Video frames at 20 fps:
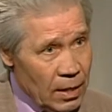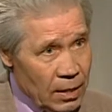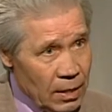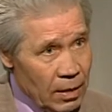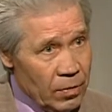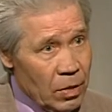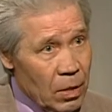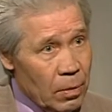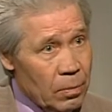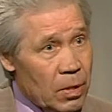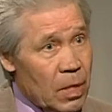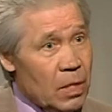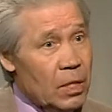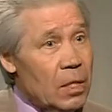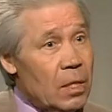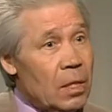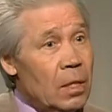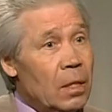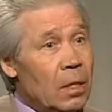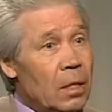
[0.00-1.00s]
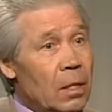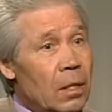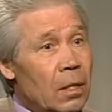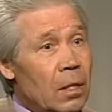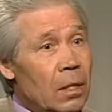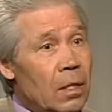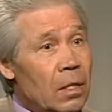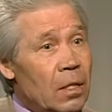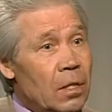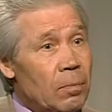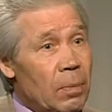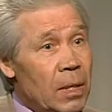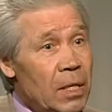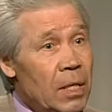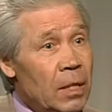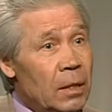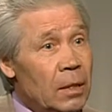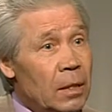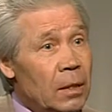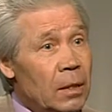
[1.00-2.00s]
совсем с нашей э, ну,
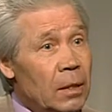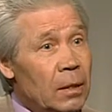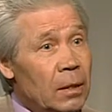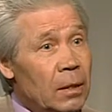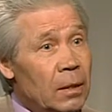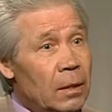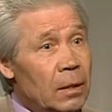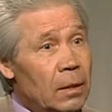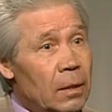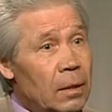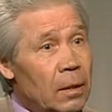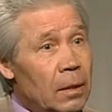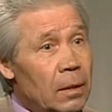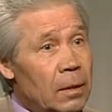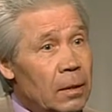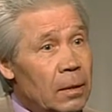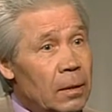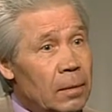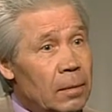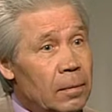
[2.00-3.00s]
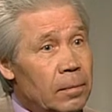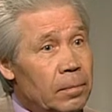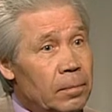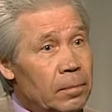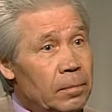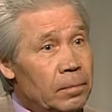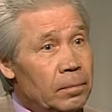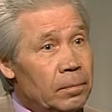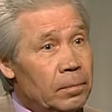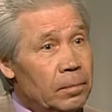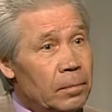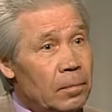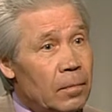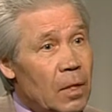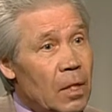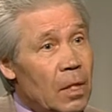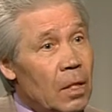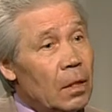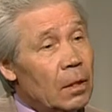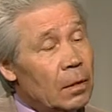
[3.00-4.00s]
планеты. Ну, кстати, АЭС называется «Мирный атом».
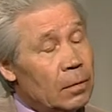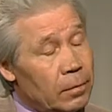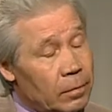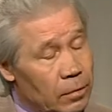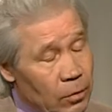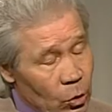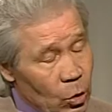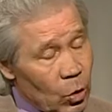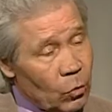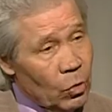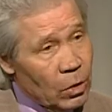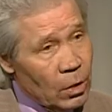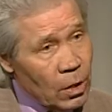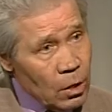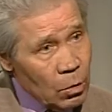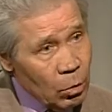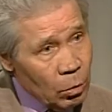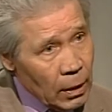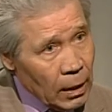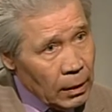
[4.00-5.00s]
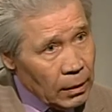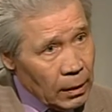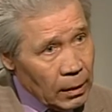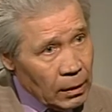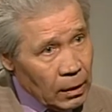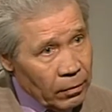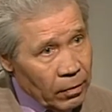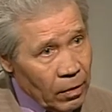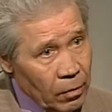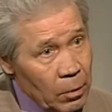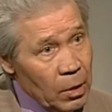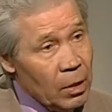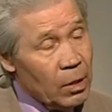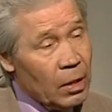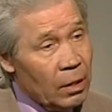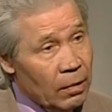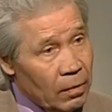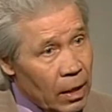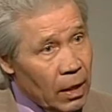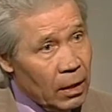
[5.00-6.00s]
Ну вот результаты этого
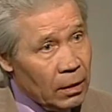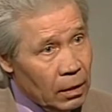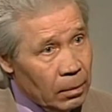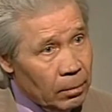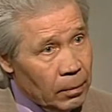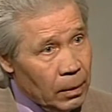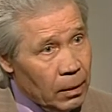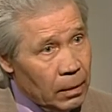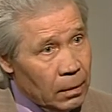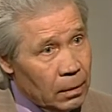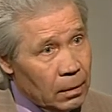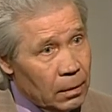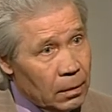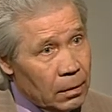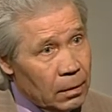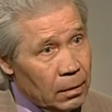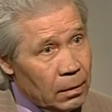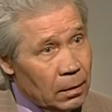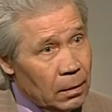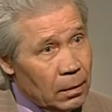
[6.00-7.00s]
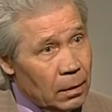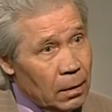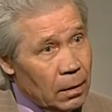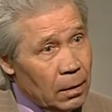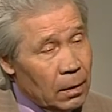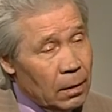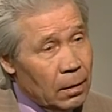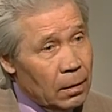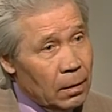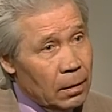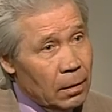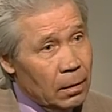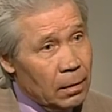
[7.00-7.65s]
мирного атома. Вот, то есть мы